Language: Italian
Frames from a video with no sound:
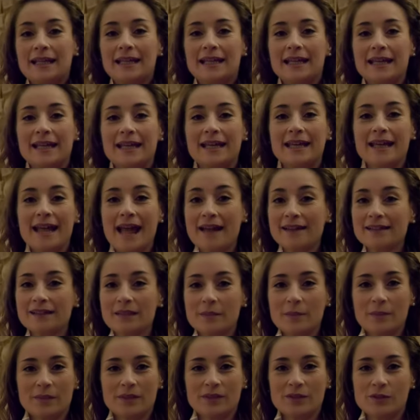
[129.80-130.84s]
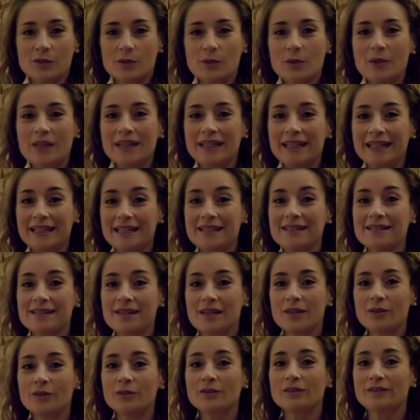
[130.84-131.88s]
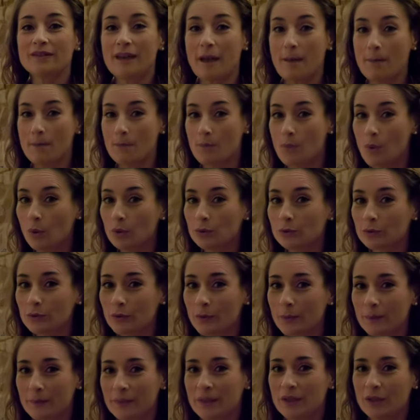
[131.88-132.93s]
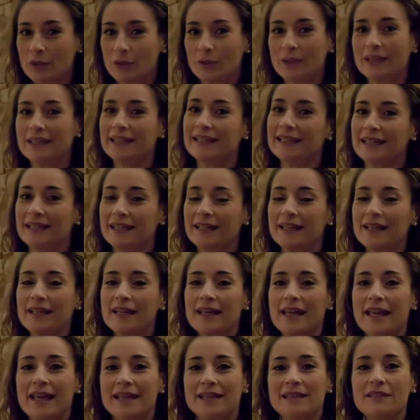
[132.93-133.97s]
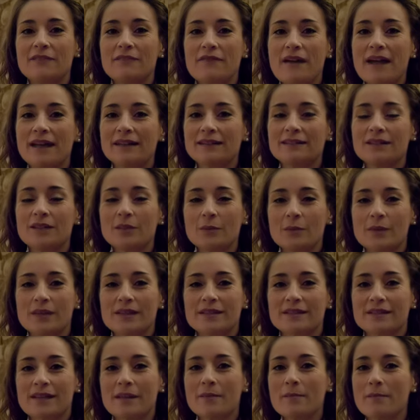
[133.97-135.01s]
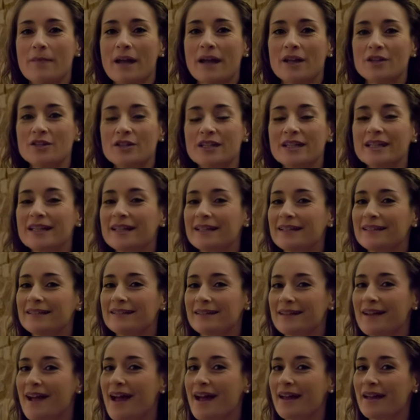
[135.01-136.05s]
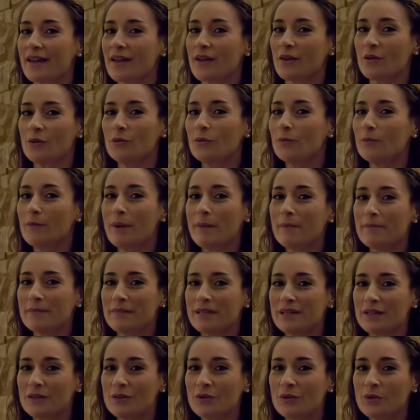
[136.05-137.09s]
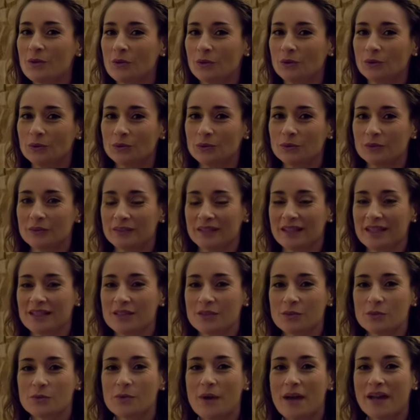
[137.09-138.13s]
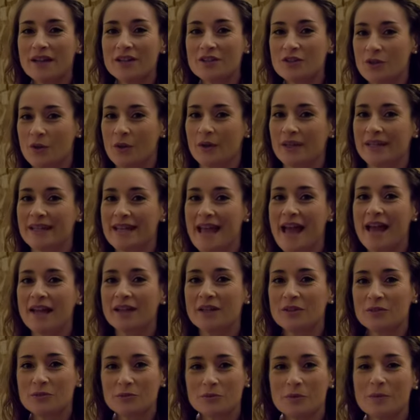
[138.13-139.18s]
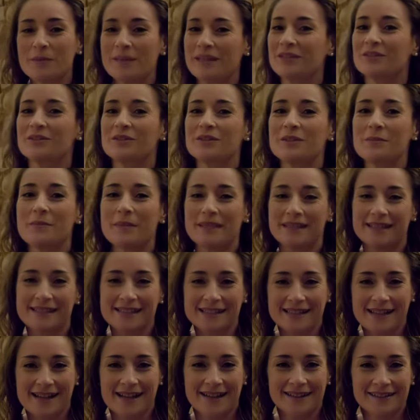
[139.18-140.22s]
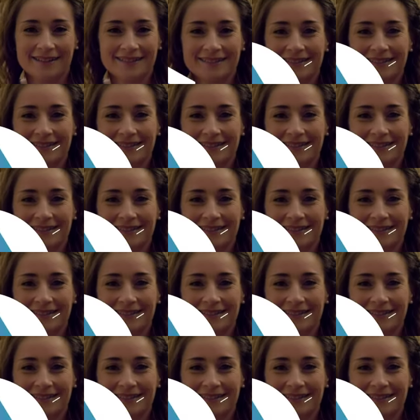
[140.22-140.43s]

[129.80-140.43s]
Le grandi passioni iniziano da molto piccolini e di fatti questa immagine ritrae un bambino con tutta la sua gioia in un momento di pesca.